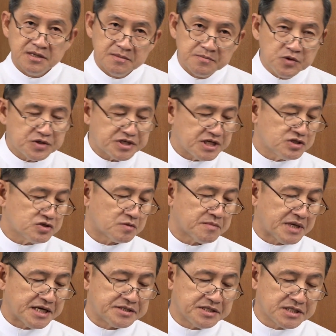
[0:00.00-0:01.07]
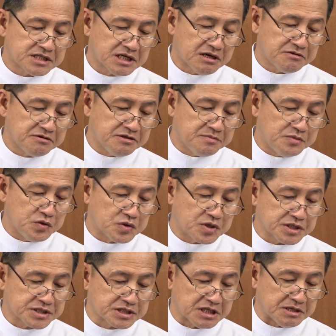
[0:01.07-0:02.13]
ผู้เขียนจดหมายถึงชาวฮีบรู
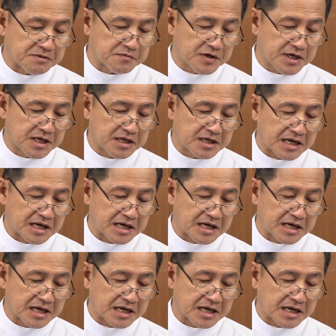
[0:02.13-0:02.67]
ก็เสริมว่า